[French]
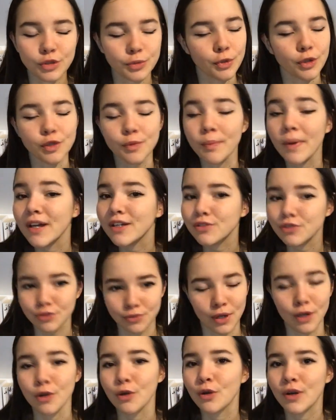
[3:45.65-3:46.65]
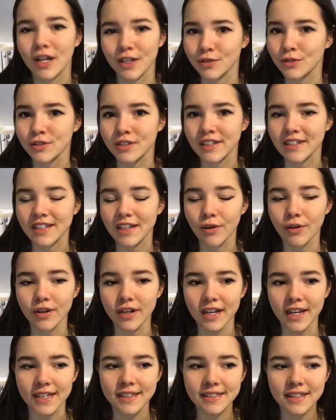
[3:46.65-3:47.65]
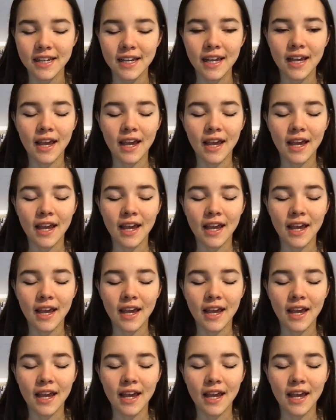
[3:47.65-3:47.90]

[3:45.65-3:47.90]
je pense pas que ce soit que la société anglaise.